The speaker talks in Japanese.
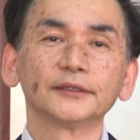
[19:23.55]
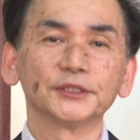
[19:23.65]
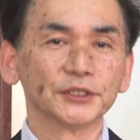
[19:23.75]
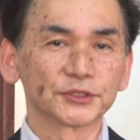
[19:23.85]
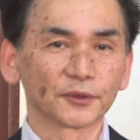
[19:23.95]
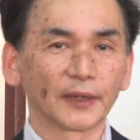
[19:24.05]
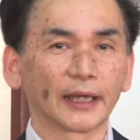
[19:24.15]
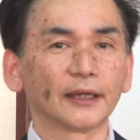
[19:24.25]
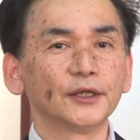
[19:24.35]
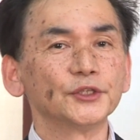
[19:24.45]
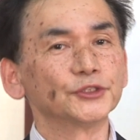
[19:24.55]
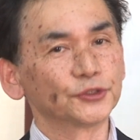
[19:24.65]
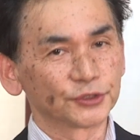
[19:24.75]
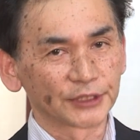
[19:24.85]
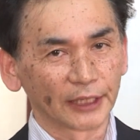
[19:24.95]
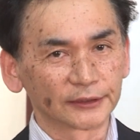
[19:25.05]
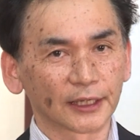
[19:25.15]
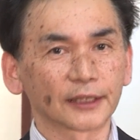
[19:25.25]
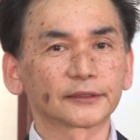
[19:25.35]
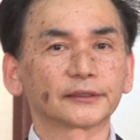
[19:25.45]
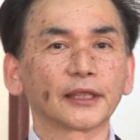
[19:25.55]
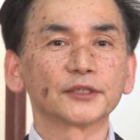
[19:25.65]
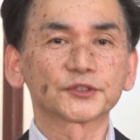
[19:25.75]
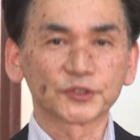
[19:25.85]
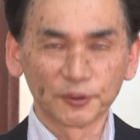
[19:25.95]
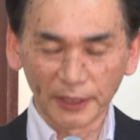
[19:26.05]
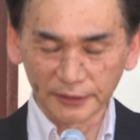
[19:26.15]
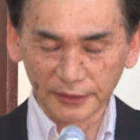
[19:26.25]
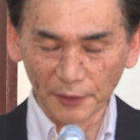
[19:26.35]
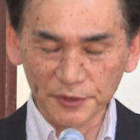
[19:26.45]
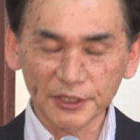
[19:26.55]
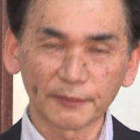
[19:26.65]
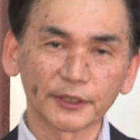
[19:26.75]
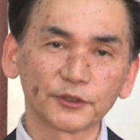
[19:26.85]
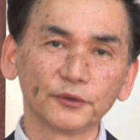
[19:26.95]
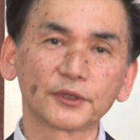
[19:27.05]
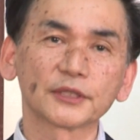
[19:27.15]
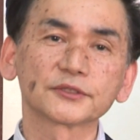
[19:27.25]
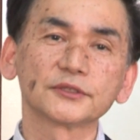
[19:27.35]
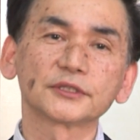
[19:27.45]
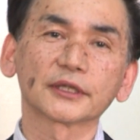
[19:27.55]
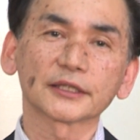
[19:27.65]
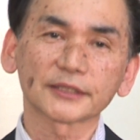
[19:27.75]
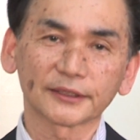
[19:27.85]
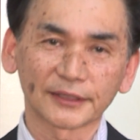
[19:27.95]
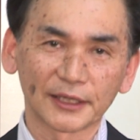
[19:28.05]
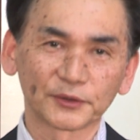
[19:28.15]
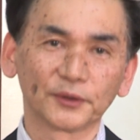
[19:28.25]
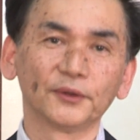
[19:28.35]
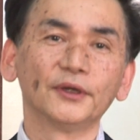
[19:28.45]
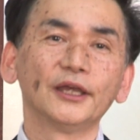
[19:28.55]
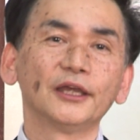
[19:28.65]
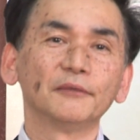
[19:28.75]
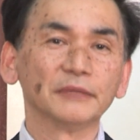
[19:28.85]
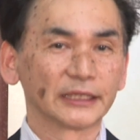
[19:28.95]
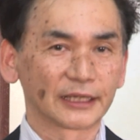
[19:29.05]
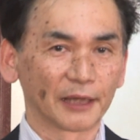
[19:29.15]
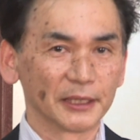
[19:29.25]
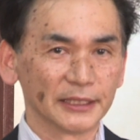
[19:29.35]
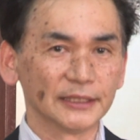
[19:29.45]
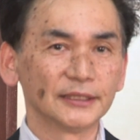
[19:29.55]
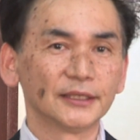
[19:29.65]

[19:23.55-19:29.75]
キリストは十字架にかかって全ての裁きを受け尽くしてくださった後3日目に